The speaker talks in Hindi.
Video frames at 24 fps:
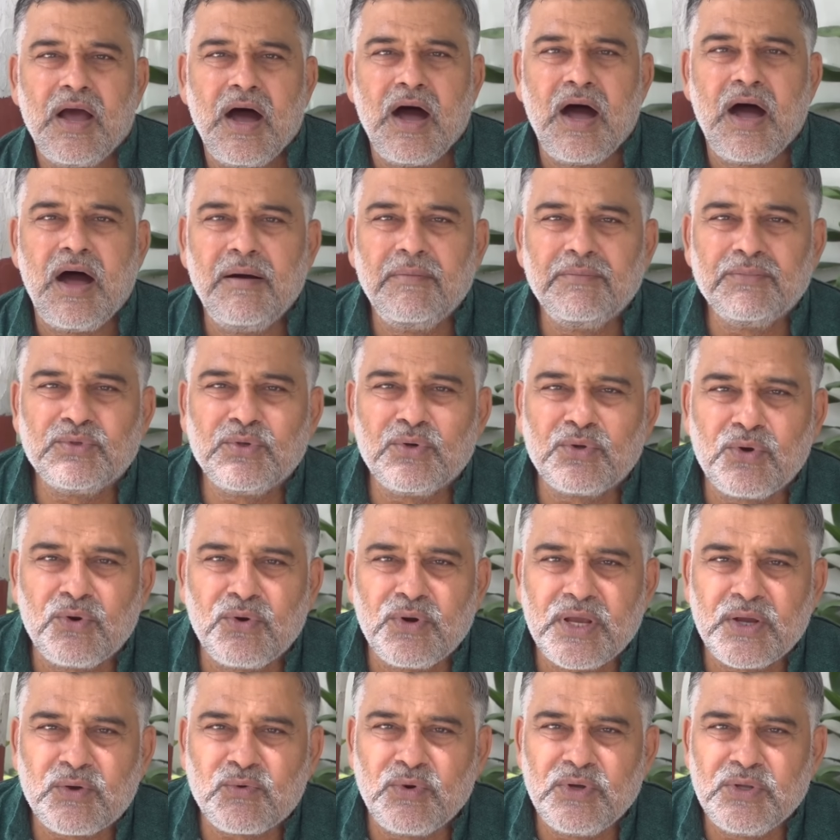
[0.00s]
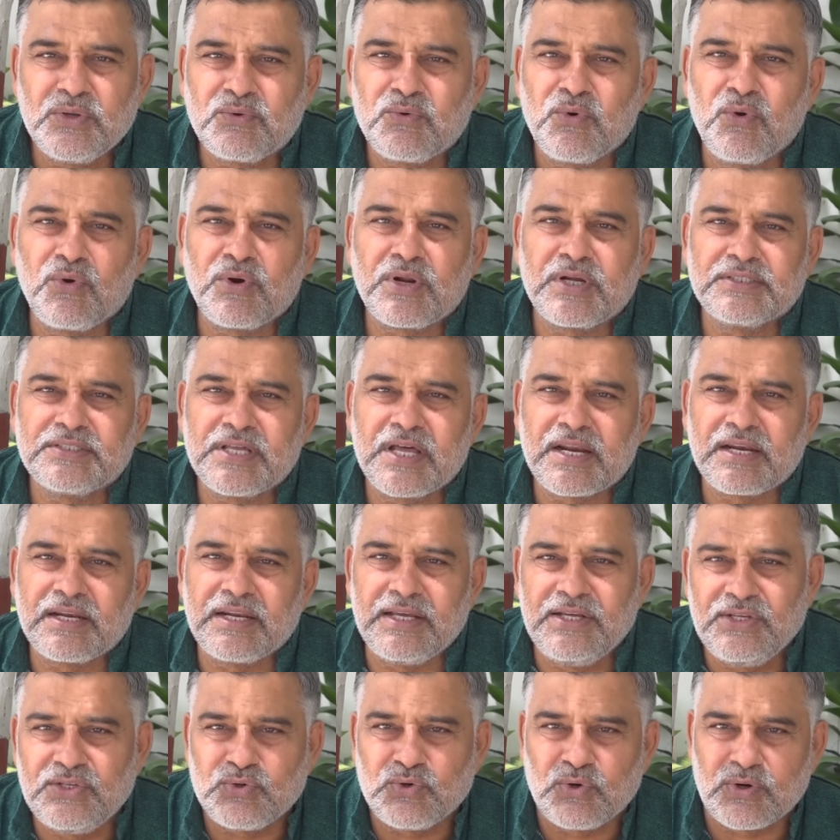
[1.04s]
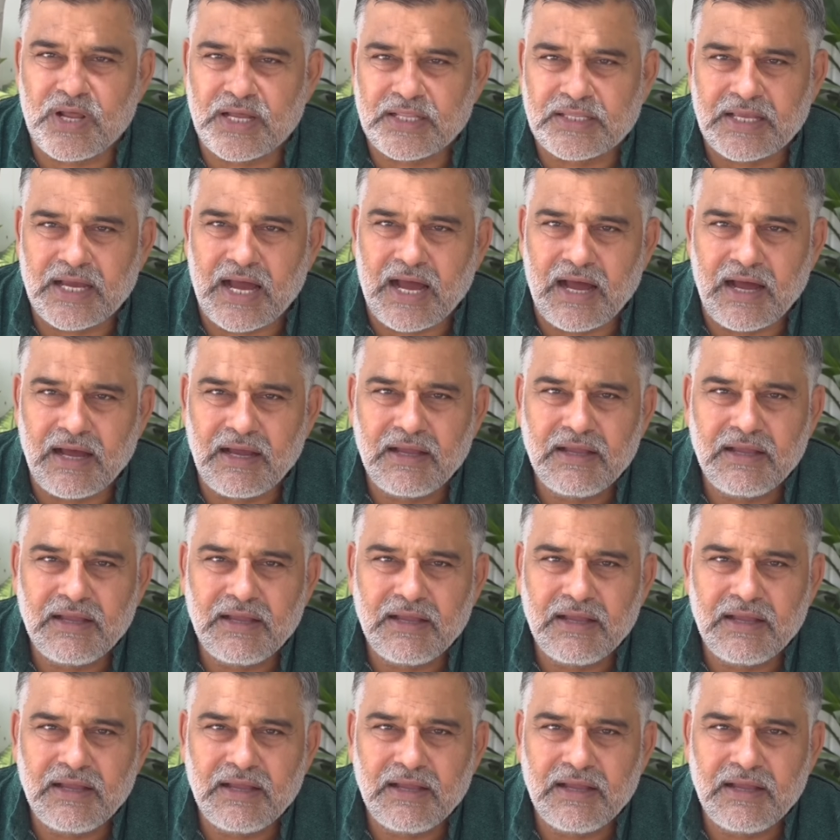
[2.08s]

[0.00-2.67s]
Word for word: हम दोनों ने कोई कोर कसर नहीं छोड़ा था